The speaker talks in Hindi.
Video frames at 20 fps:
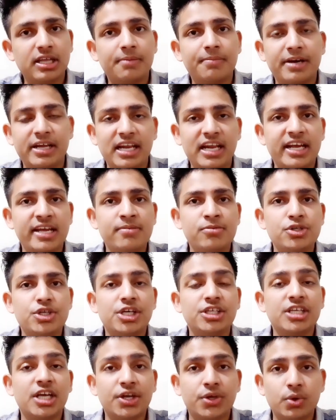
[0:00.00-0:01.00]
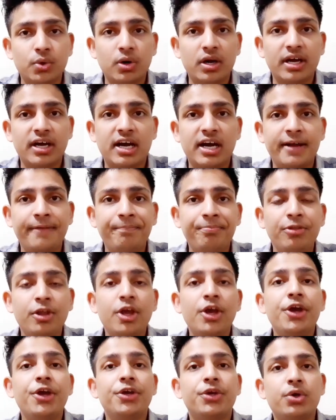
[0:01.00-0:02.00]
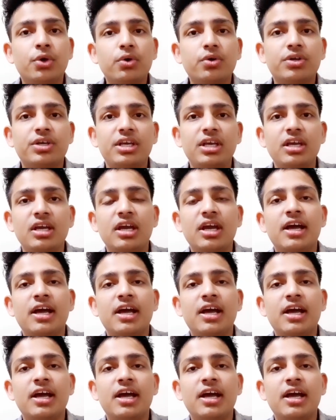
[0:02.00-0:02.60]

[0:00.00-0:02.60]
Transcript: तक बढ़िया लगी मुझे ऐसा क्यों लगा है क्योंकि